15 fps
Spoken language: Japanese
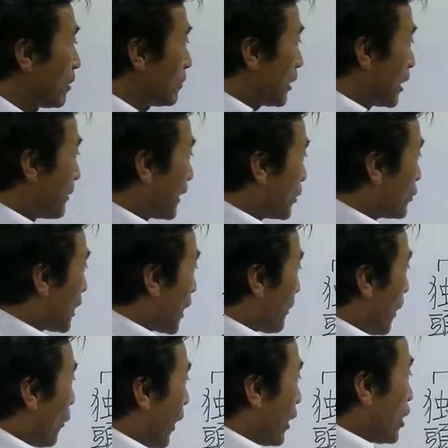で今で言うなら
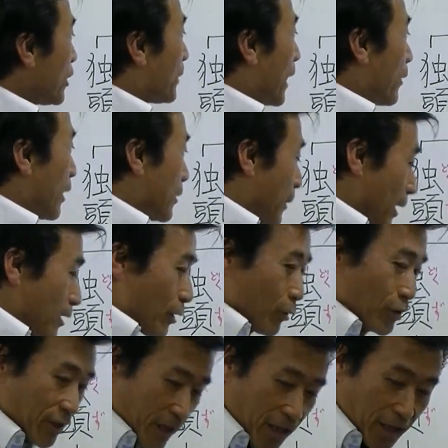ば悪い場合は今言ったよう
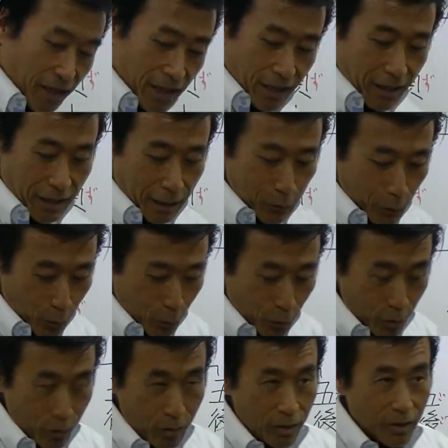にねあ
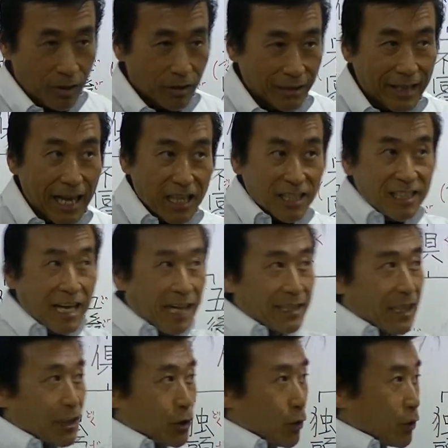の大事な
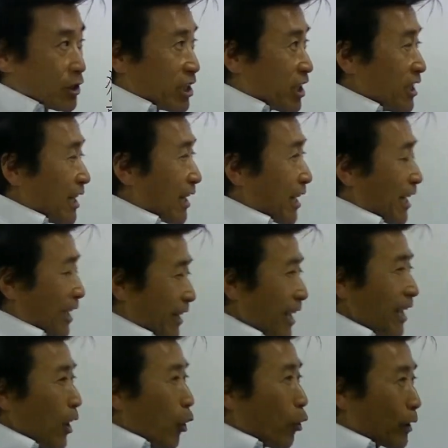話を聞きながら
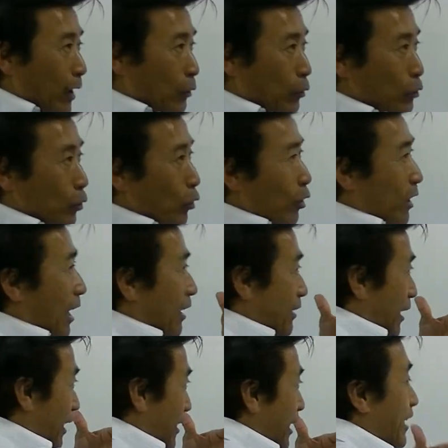ね他のことを考
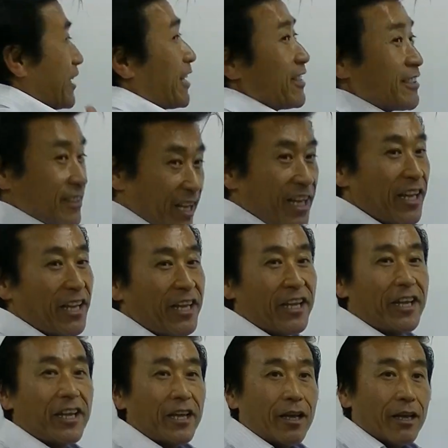えたりですね
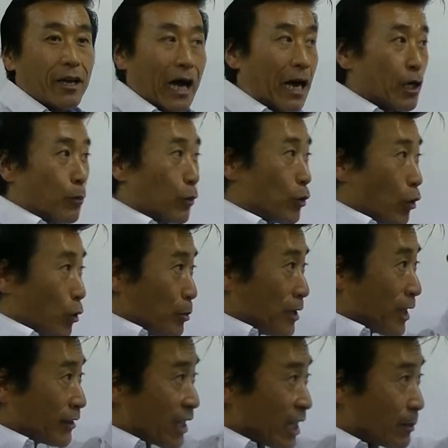あるものをみん
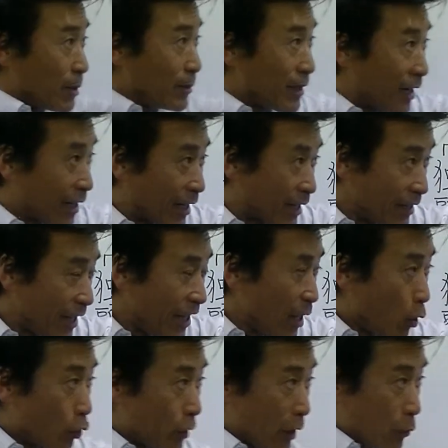なテレビ見ながらね
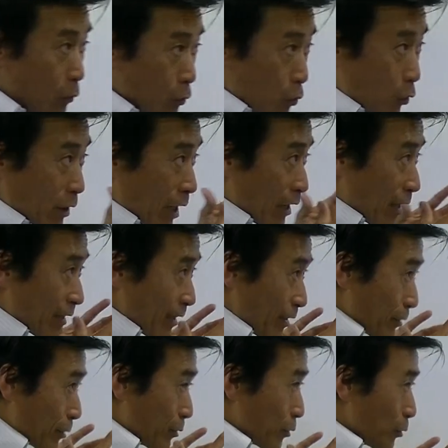他のことを考えたり
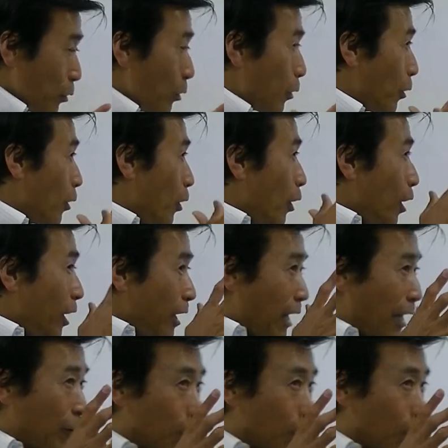するとあ